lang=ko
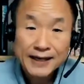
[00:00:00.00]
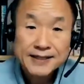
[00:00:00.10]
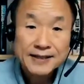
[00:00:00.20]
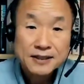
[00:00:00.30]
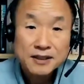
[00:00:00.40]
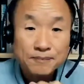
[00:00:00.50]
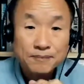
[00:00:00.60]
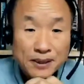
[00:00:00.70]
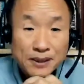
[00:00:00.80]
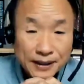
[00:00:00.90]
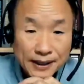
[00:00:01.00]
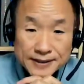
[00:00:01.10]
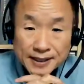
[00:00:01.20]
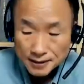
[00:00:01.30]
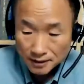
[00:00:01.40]
SS급,
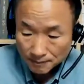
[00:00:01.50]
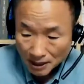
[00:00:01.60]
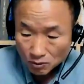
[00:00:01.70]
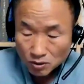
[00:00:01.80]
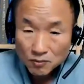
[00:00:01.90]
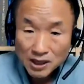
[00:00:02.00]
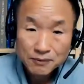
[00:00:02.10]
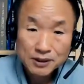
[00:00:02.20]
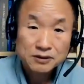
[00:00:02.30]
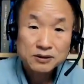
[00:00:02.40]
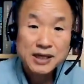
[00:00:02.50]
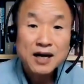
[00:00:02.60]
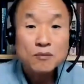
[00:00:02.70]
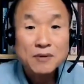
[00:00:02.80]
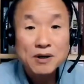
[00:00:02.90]
에센스급 항공모함을 자,
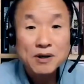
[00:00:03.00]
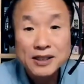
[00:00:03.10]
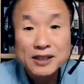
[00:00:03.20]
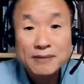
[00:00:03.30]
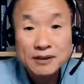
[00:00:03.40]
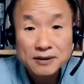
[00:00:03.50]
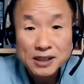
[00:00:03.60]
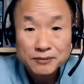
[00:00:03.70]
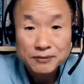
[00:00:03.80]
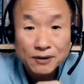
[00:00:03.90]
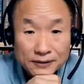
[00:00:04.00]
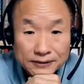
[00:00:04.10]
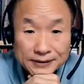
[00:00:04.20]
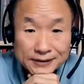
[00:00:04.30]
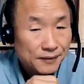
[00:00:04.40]
항공모함 몇 대를 만들었냐 하면요.
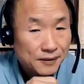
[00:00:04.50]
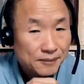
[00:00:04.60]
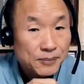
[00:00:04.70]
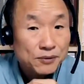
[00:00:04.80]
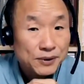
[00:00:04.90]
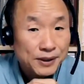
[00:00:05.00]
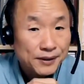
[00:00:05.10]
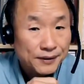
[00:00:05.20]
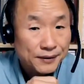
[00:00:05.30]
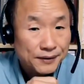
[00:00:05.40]
미국이